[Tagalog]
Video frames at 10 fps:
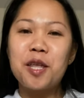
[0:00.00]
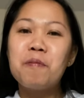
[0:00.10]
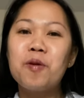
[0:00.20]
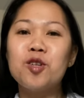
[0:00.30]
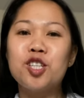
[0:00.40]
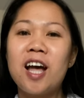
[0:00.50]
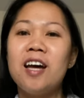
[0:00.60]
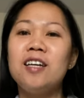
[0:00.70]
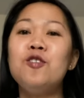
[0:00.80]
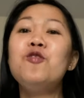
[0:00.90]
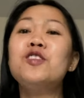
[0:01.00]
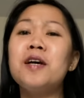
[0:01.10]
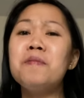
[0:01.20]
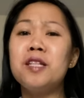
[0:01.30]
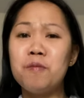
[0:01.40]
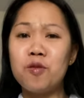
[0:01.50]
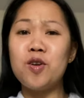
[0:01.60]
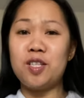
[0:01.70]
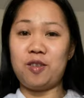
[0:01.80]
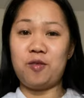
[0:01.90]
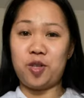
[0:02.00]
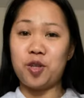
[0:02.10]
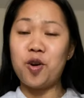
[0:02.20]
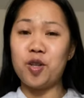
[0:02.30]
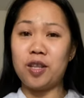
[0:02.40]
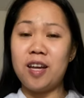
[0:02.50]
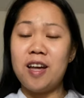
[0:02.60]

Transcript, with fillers: tapos yung damit mo is gusot.